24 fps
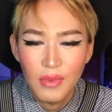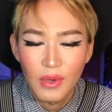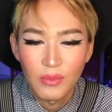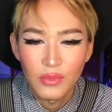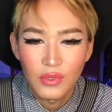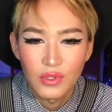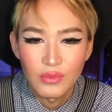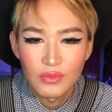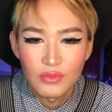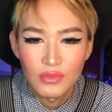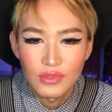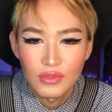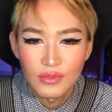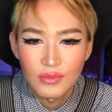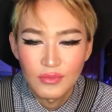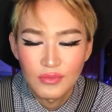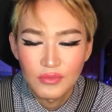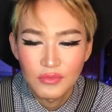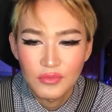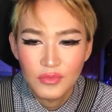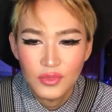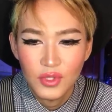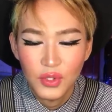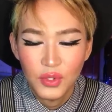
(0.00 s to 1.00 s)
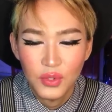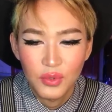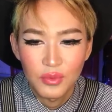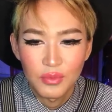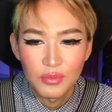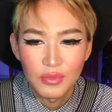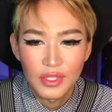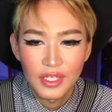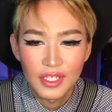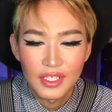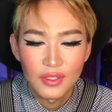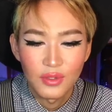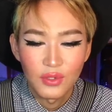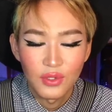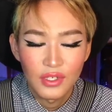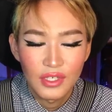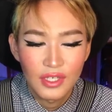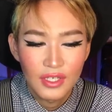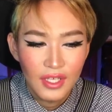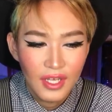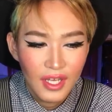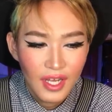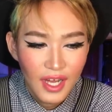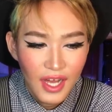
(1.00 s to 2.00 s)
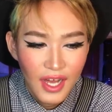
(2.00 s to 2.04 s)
по-моему, такой молодой,